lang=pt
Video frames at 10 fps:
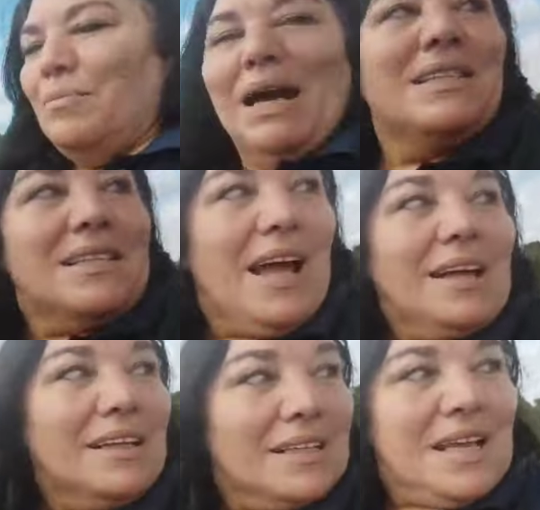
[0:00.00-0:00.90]
Mais
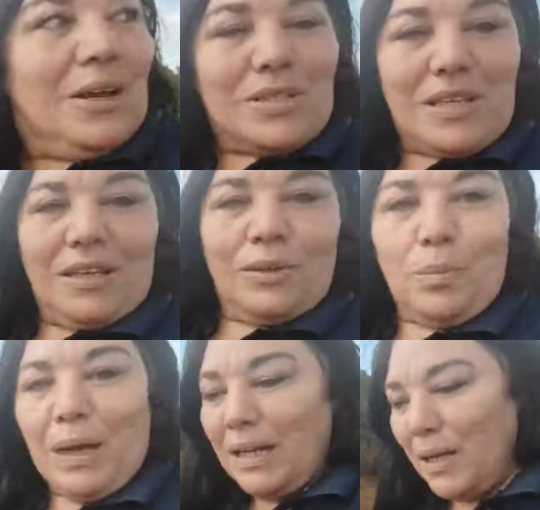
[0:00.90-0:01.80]
tarde, ela saiu cedo
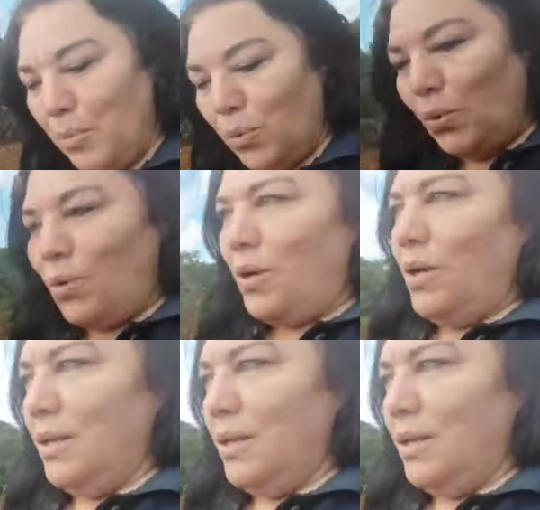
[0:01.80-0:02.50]
do Pernambuco,